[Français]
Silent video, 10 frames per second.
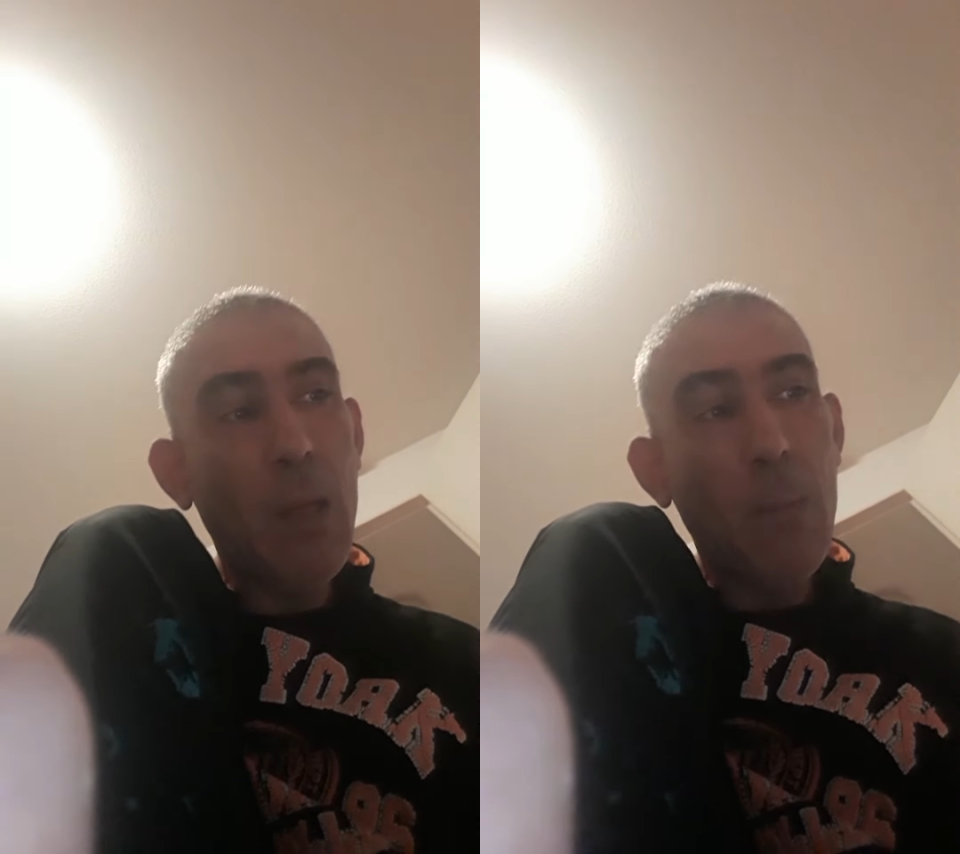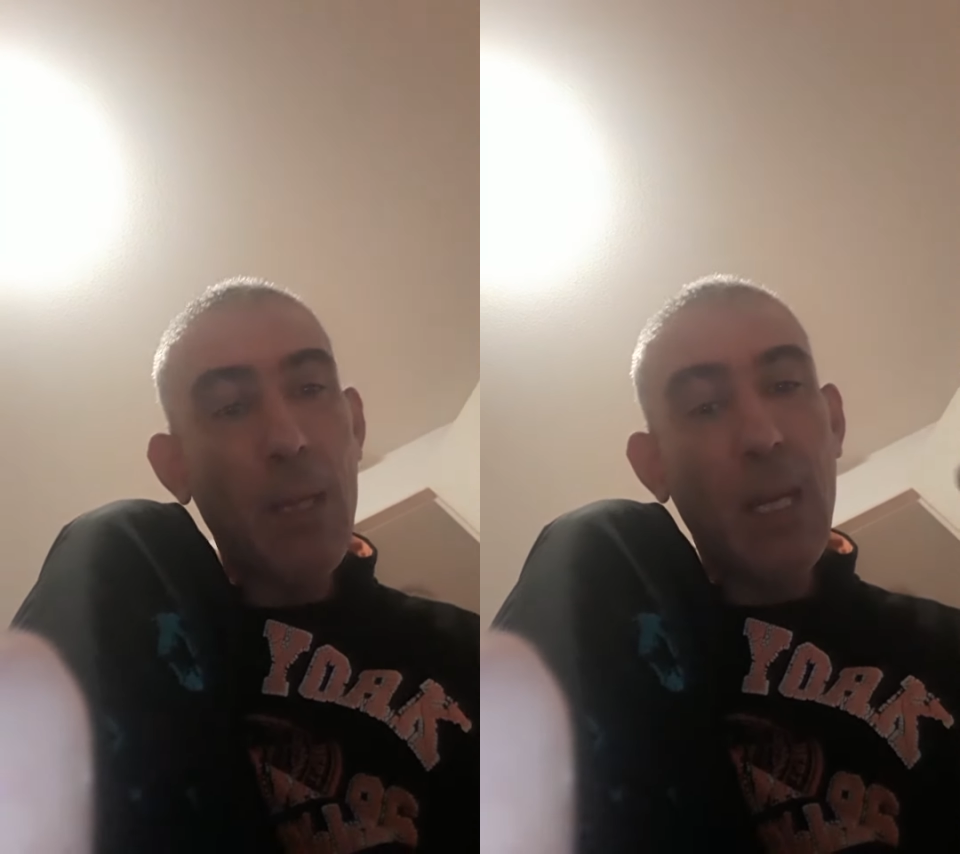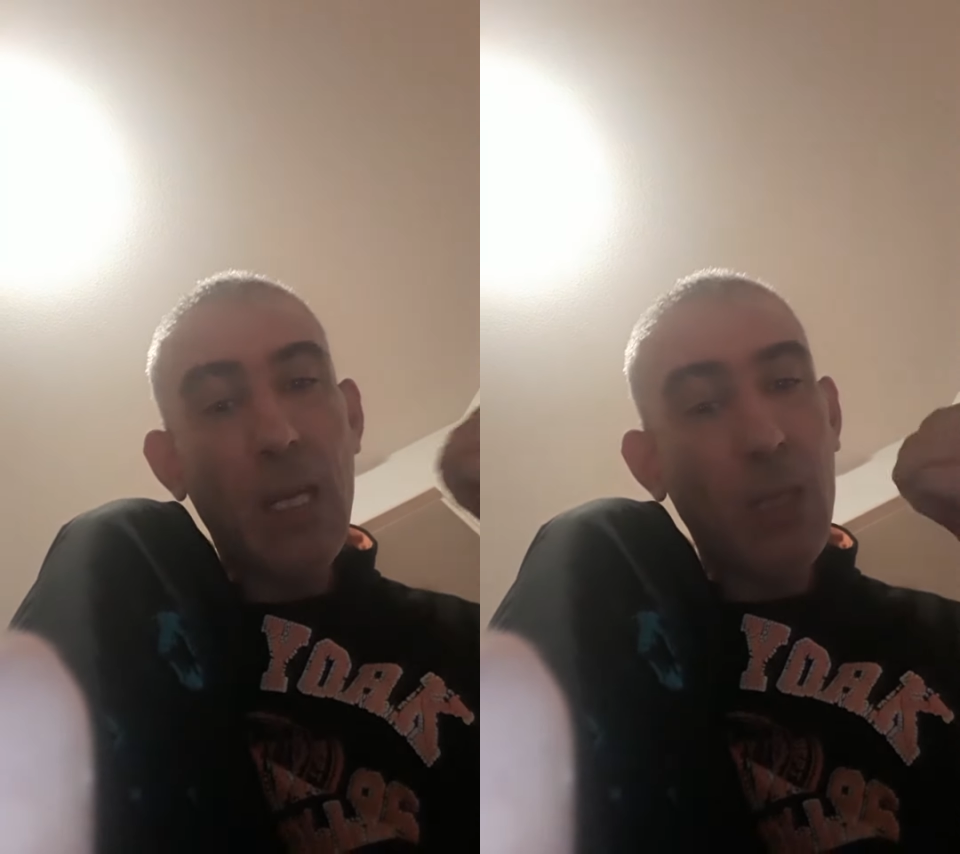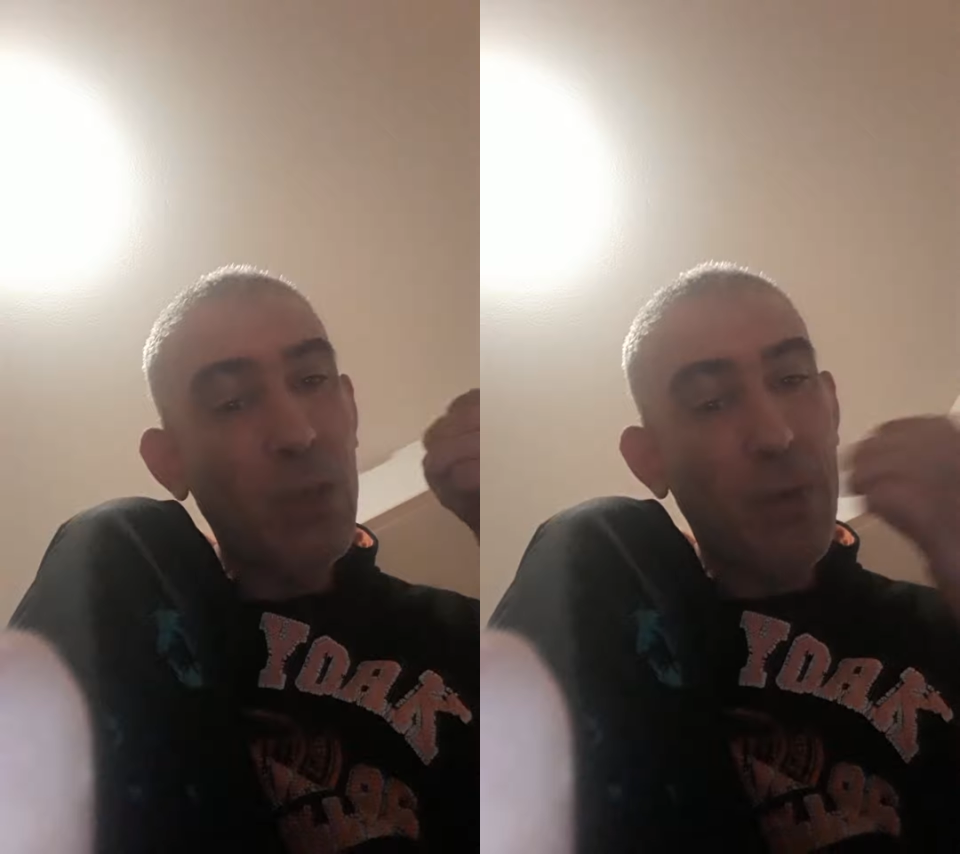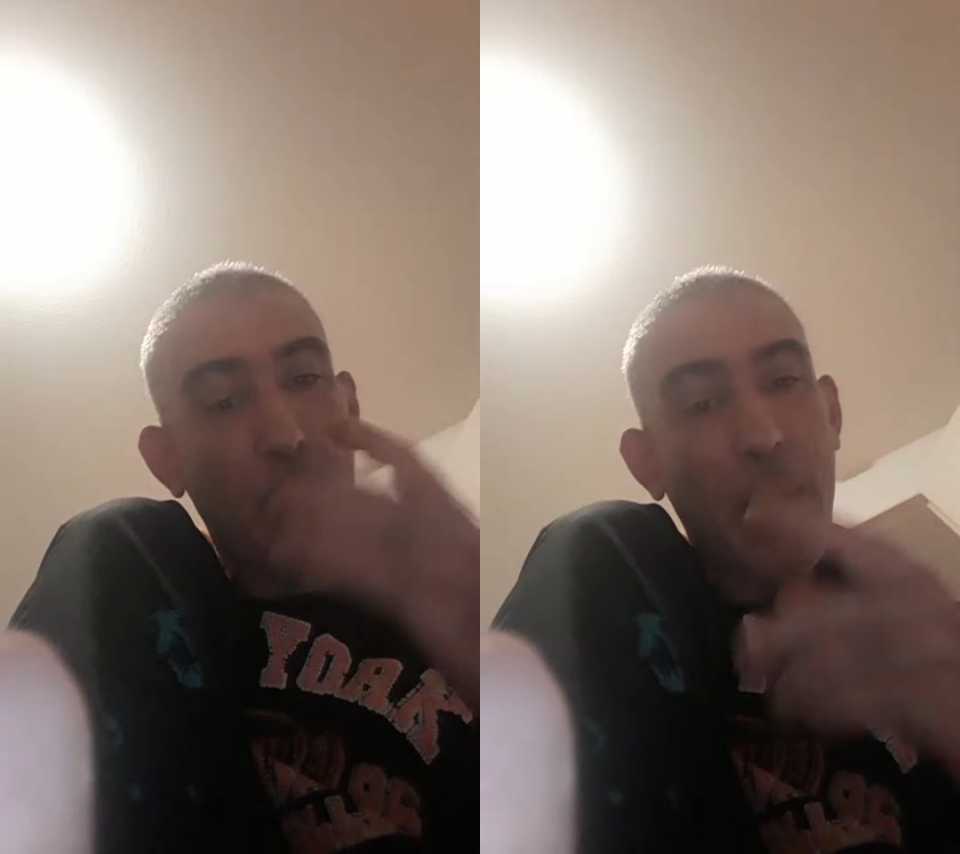
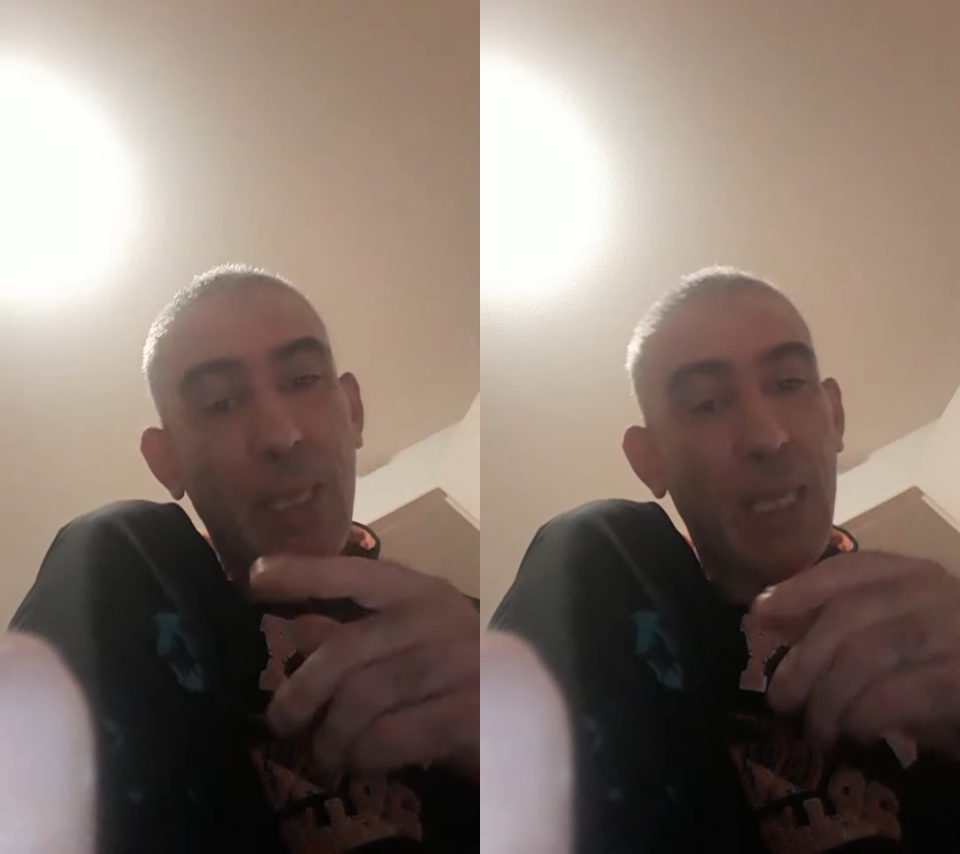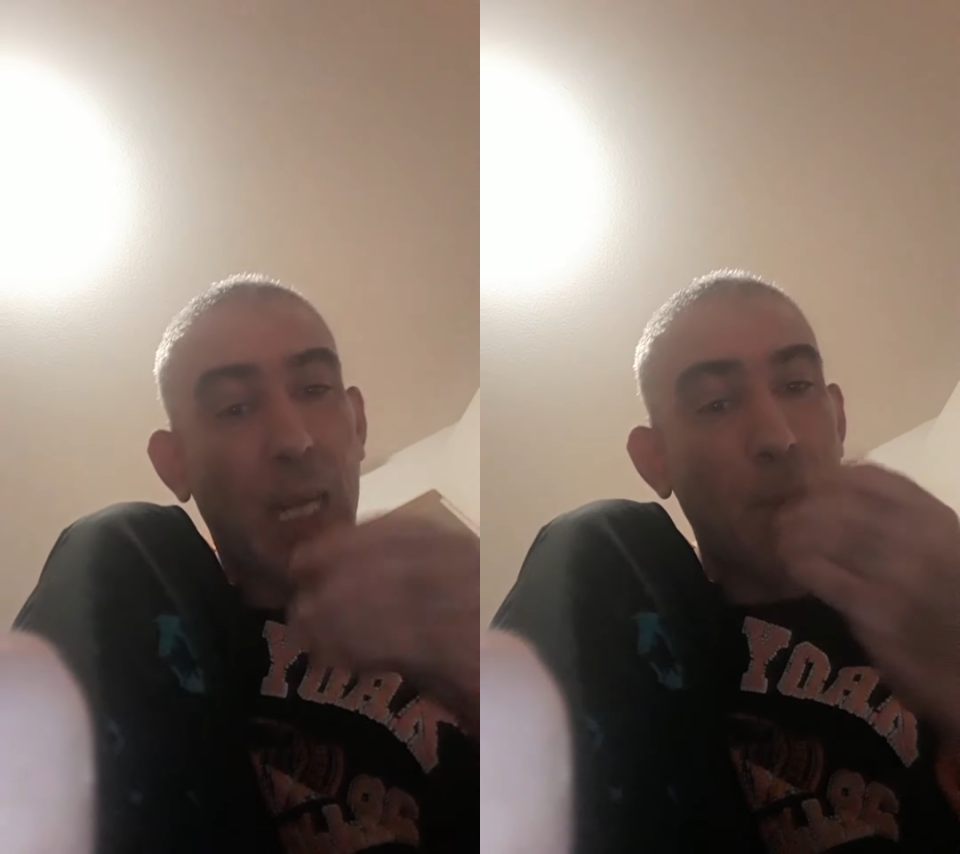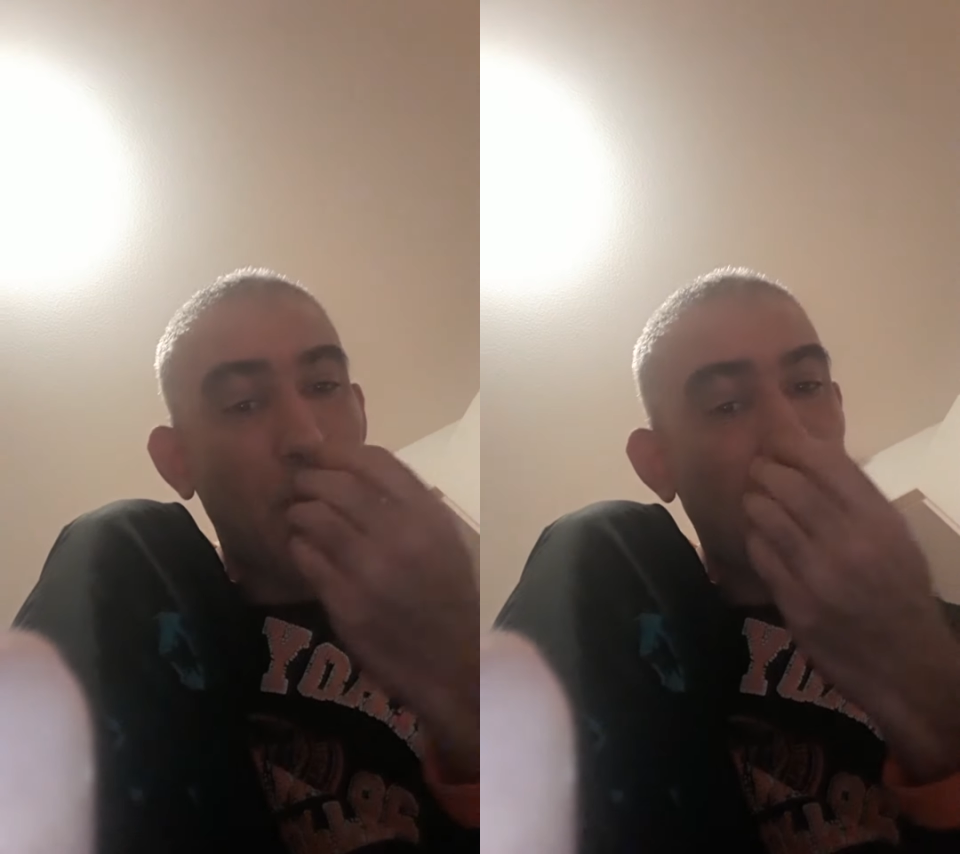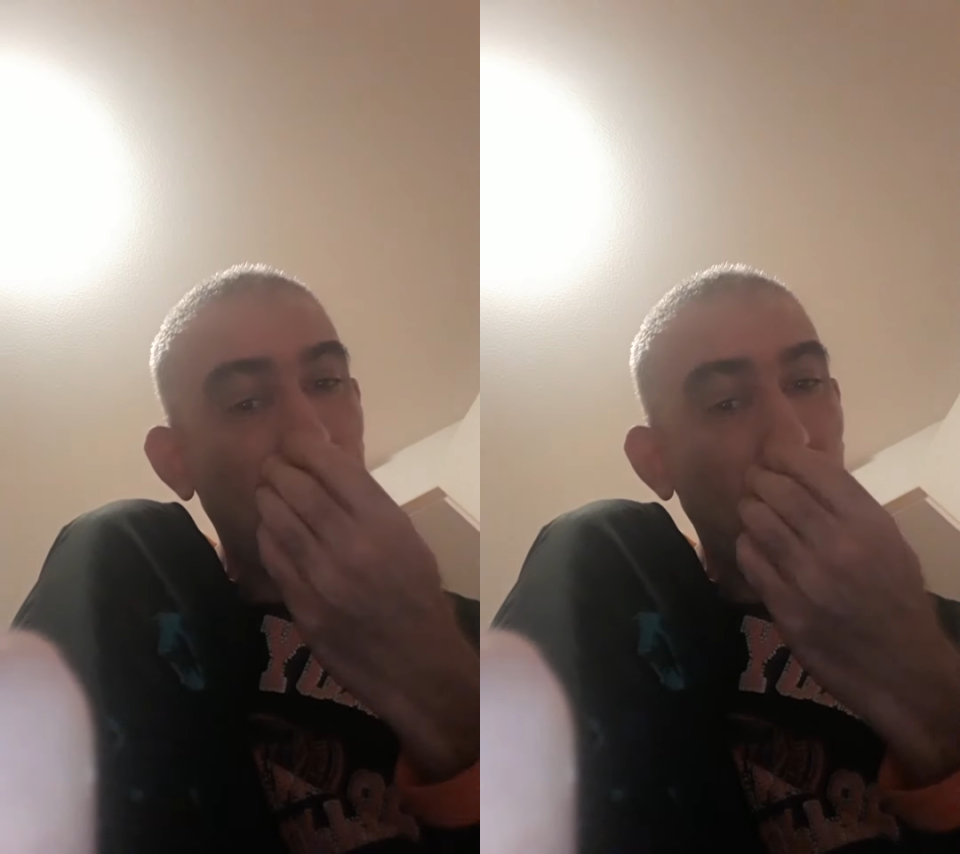je vais partir là-bas